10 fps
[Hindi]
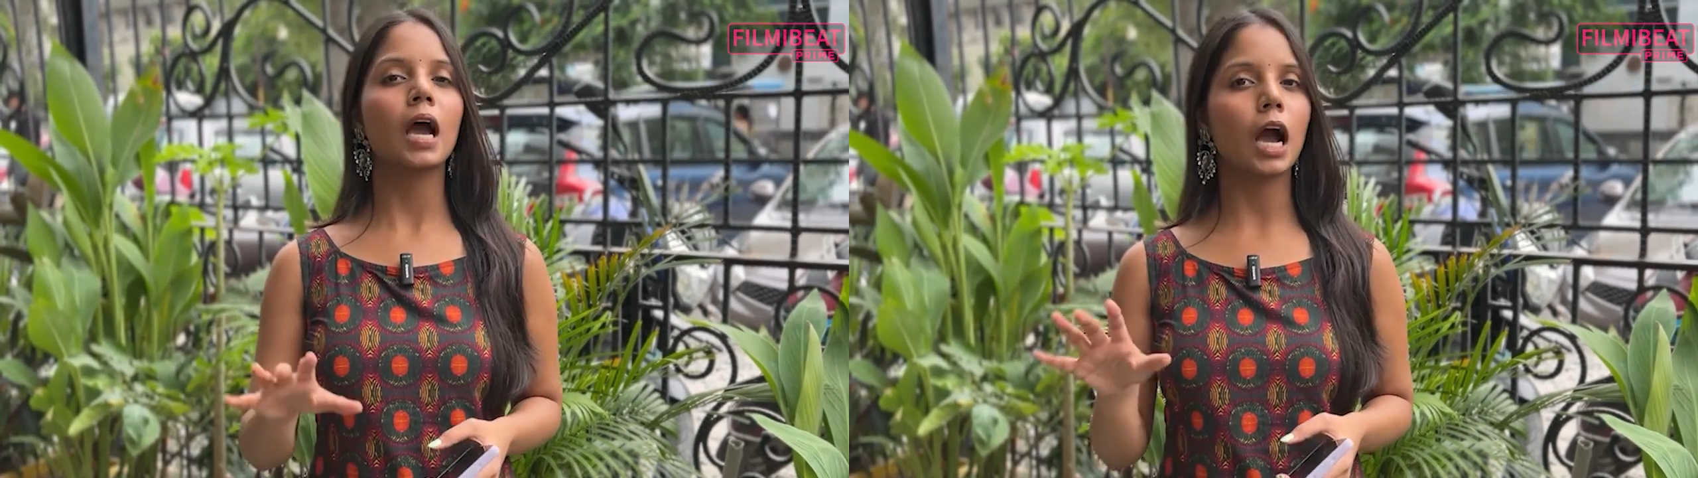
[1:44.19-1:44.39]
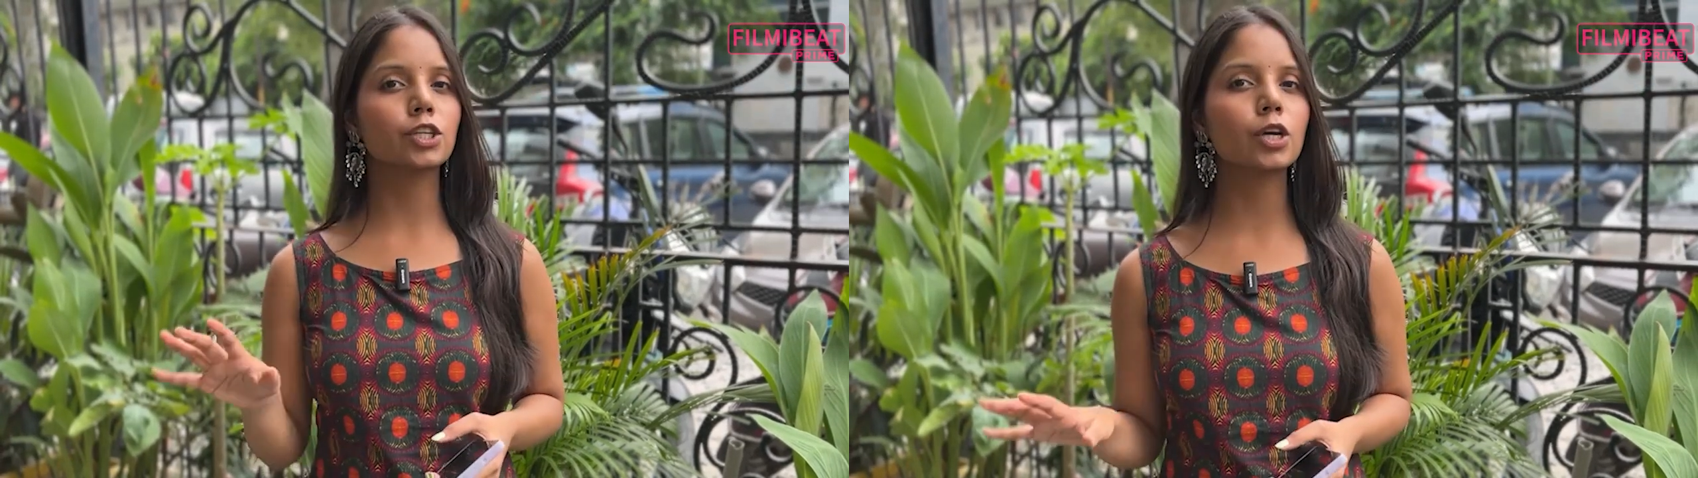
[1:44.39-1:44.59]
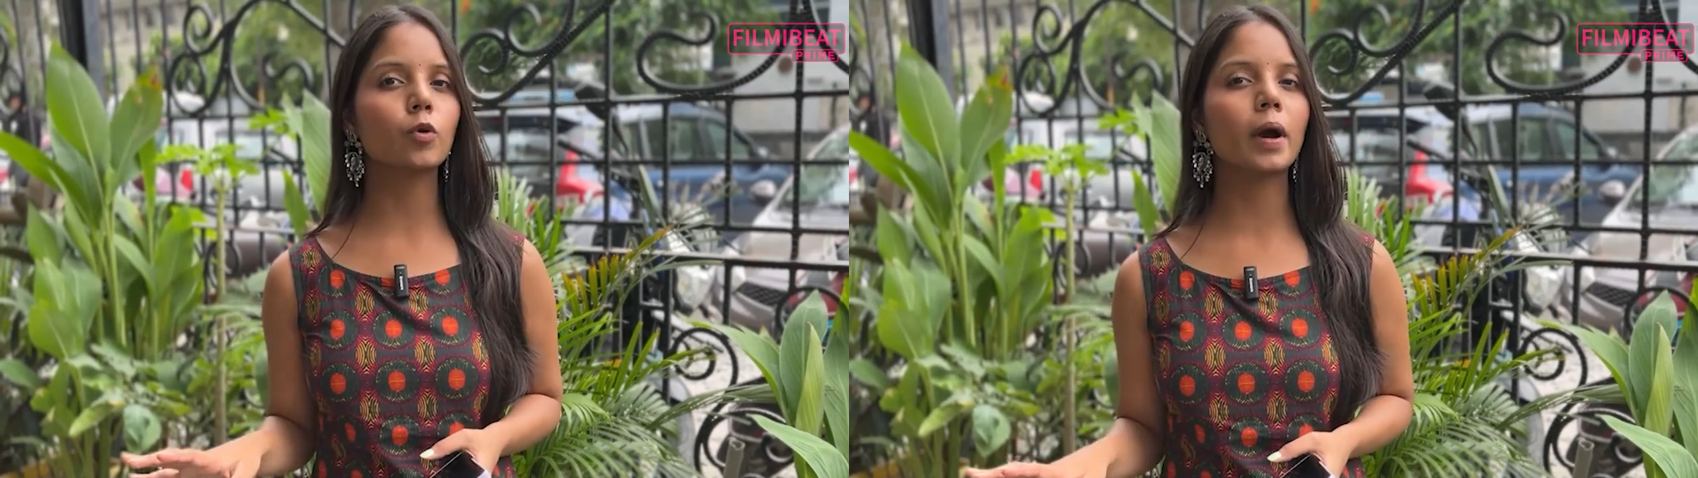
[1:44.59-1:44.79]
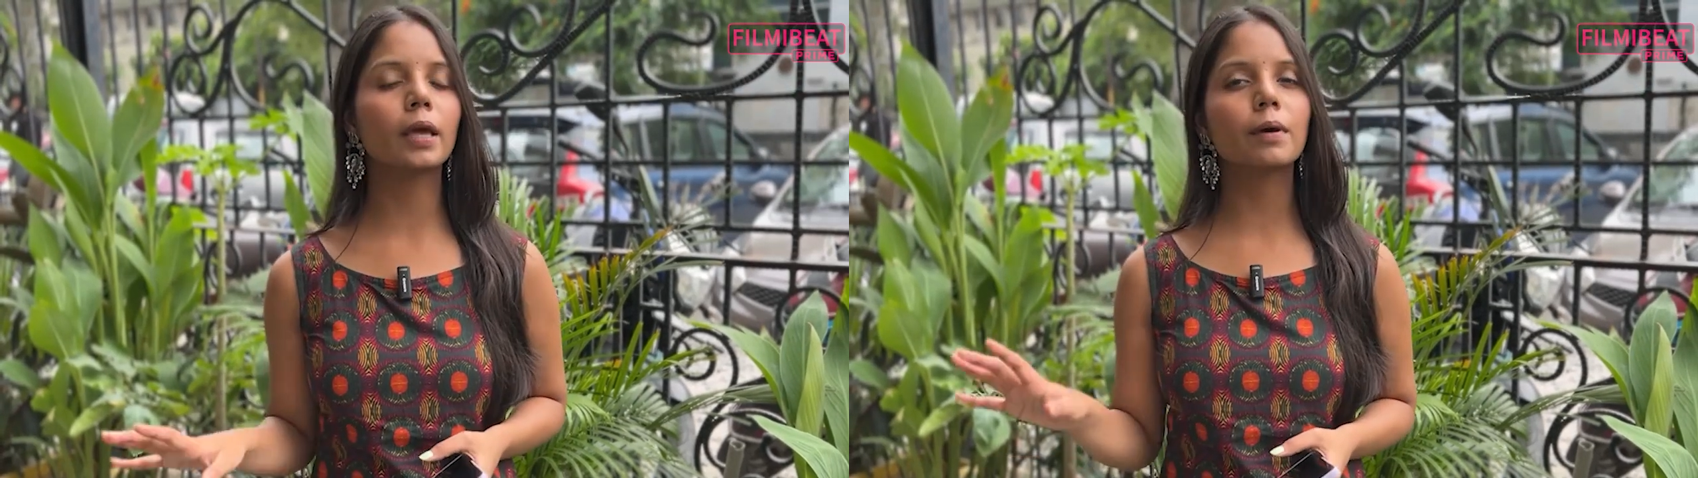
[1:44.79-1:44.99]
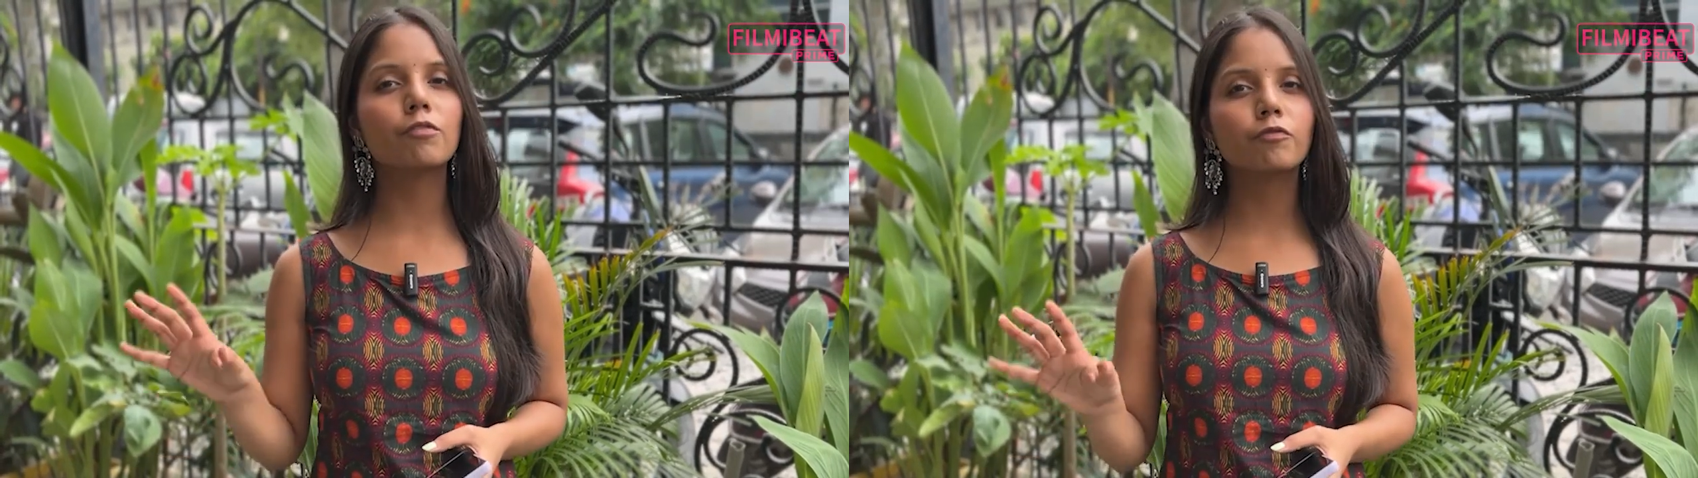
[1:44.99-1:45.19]
अक्षय कुमार
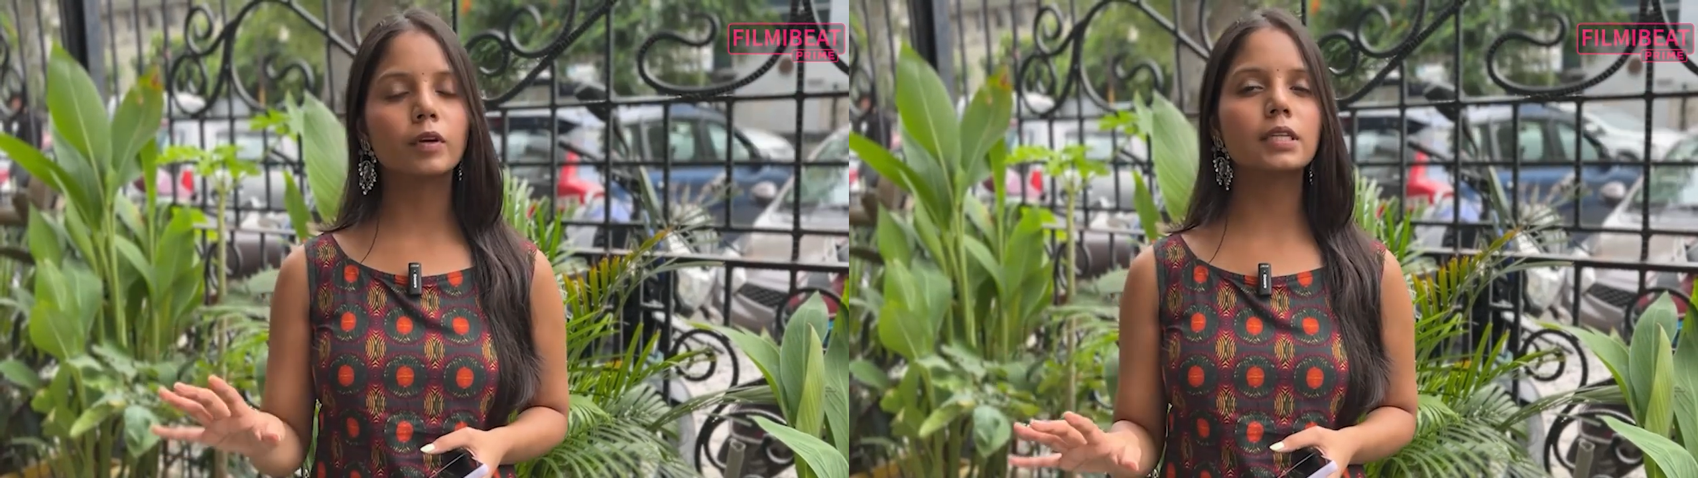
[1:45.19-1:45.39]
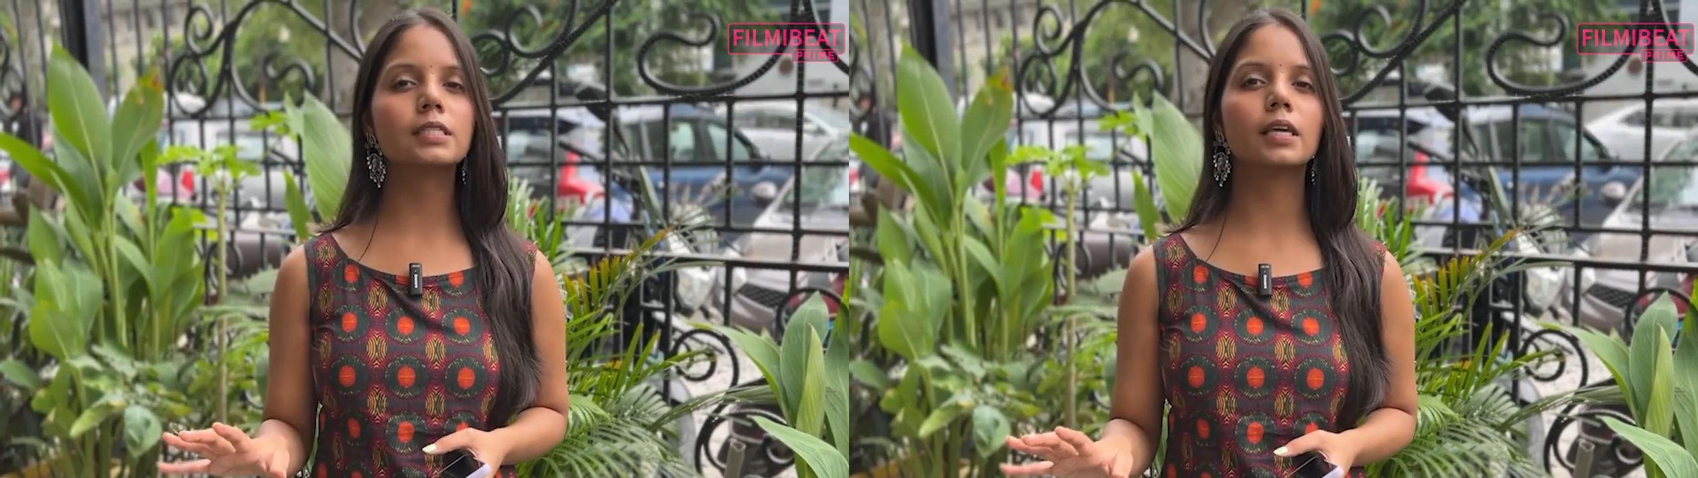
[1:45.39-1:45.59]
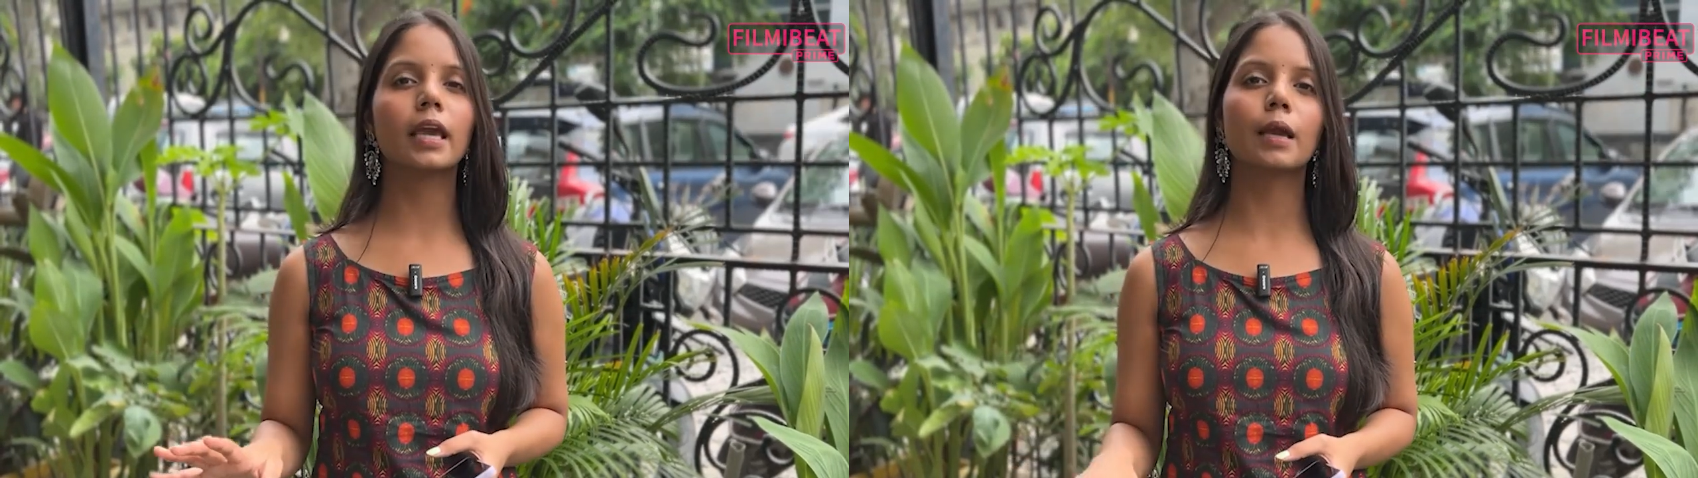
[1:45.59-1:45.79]
एक बार फिर से